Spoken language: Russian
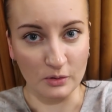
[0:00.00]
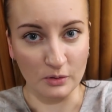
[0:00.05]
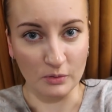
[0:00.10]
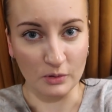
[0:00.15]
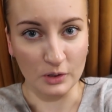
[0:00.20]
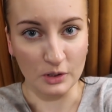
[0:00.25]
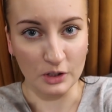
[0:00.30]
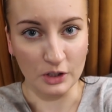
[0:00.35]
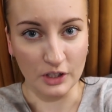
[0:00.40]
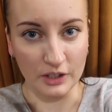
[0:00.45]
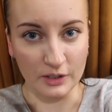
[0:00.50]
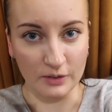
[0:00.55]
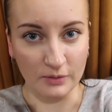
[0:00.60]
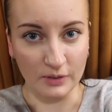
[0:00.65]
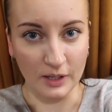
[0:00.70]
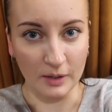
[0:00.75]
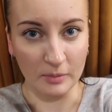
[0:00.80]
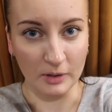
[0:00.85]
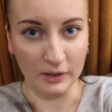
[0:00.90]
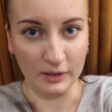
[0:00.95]
У него сейчас
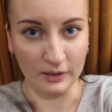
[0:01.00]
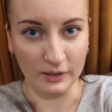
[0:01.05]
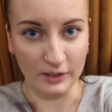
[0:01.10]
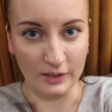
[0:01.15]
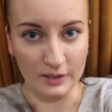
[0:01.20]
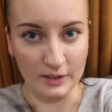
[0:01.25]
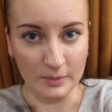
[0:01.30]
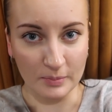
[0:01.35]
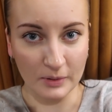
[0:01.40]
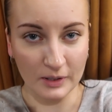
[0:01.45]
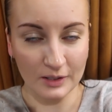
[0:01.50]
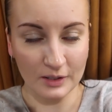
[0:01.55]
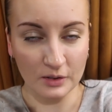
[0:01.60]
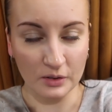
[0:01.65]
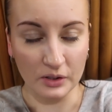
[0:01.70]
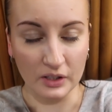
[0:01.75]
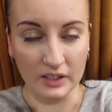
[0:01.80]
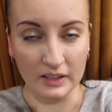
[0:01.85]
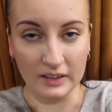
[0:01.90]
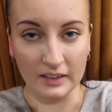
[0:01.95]
время как раз спать,
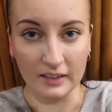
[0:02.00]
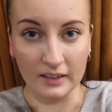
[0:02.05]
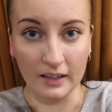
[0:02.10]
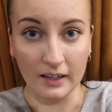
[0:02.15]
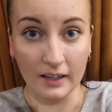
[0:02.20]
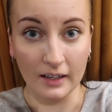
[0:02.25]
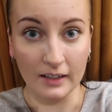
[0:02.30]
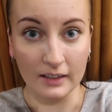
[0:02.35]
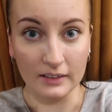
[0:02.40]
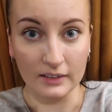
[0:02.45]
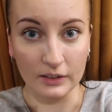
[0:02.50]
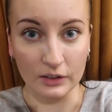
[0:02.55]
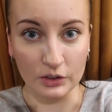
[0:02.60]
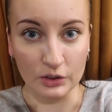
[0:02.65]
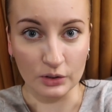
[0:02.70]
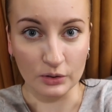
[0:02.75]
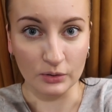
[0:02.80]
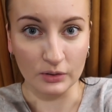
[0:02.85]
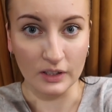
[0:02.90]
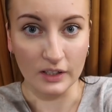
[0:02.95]
он отдыхает, так
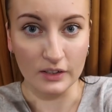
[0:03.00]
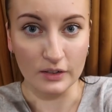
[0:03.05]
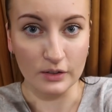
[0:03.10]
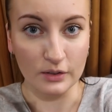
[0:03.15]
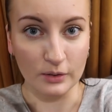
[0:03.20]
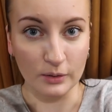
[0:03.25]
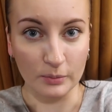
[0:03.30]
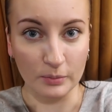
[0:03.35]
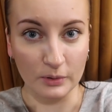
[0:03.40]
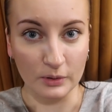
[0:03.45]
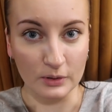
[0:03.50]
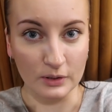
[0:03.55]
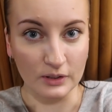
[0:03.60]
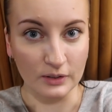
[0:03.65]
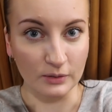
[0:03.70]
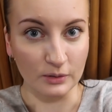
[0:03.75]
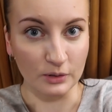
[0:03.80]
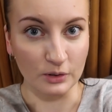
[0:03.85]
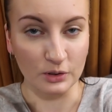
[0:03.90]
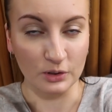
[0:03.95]
что у нас все
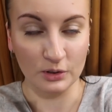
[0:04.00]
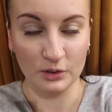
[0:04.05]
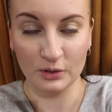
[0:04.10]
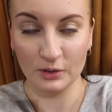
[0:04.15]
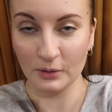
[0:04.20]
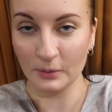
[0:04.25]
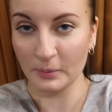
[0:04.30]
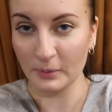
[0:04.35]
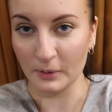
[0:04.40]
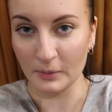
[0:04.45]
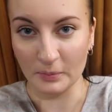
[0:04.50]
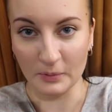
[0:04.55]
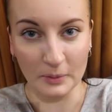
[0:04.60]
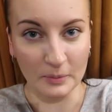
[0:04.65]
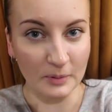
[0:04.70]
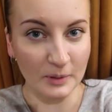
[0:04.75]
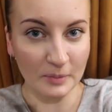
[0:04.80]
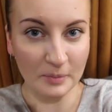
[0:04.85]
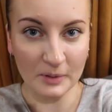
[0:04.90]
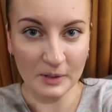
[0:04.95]
просто вот
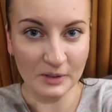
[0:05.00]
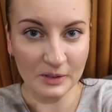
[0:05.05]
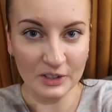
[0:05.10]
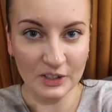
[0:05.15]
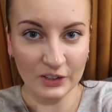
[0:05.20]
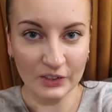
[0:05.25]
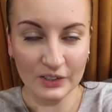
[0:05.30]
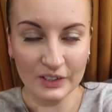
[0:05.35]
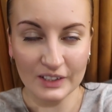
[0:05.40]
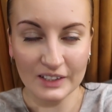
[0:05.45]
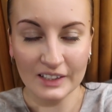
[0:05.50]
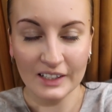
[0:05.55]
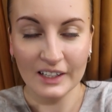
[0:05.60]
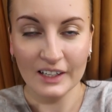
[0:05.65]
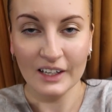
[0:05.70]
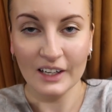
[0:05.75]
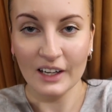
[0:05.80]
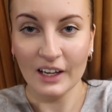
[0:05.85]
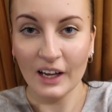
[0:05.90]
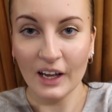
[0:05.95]
супер-бубер получилось.
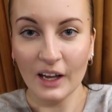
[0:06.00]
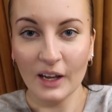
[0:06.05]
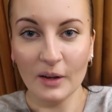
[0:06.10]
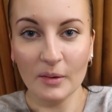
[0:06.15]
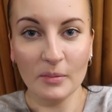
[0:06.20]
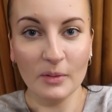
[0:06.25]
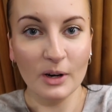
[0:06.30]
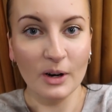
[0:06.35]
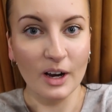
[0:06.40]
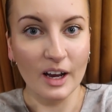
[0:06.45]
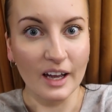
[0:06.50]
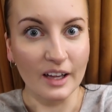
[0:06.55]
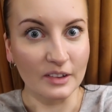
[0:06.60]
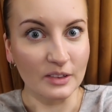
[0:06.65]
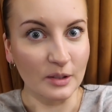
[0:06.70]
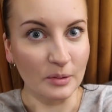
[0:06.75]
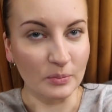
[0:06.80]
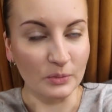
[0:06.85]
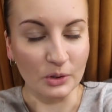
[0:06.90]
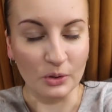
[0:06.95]
И мы
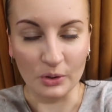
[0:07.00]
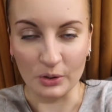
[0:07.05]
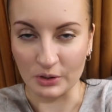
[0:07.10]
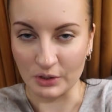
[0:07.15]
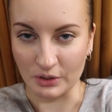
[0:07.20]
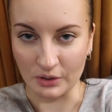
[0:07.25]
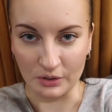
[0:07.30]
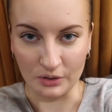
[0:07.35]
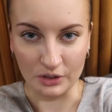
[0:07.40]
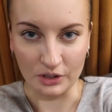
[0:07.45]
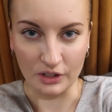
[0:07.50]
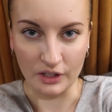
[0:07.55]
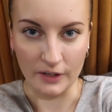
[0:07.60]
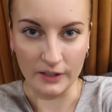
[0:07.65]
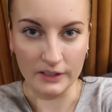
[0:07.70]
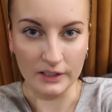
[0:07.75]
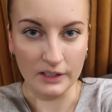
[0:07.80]
этому очень-очень